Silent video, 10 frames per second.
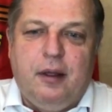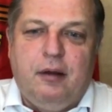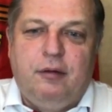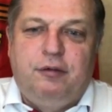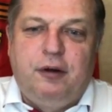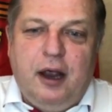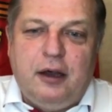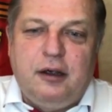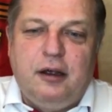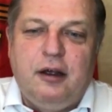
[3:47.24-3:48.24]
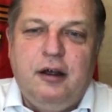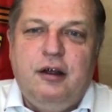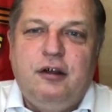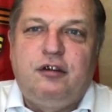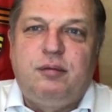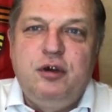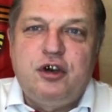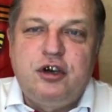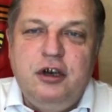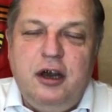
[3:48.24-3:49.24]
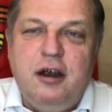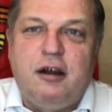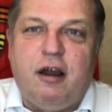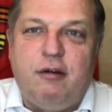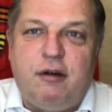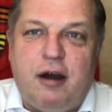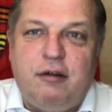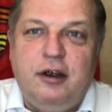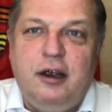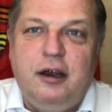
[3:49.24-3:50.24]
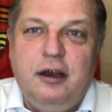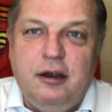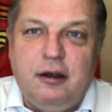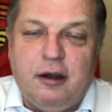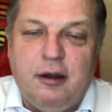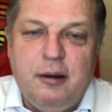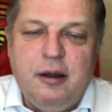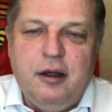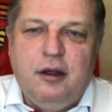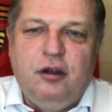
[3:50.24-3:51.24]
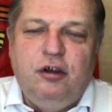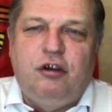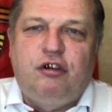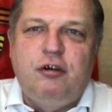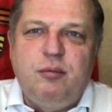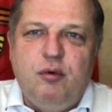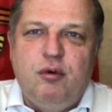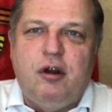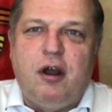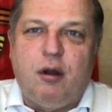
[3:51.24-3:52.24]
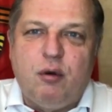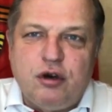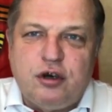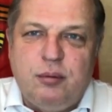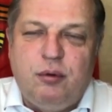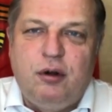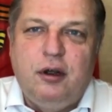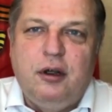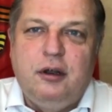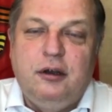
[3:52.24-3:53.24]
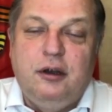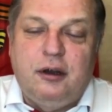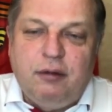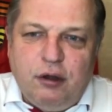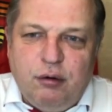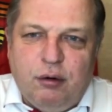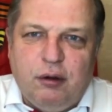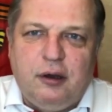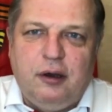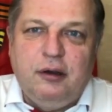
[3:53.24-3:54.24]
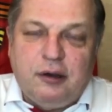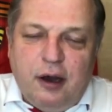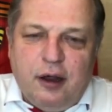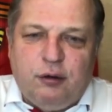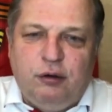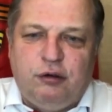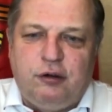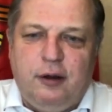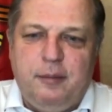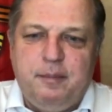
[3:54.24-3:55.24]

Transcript: в эти смешные кровавые игры. Ни к чему хорошему не доведет. И следующее.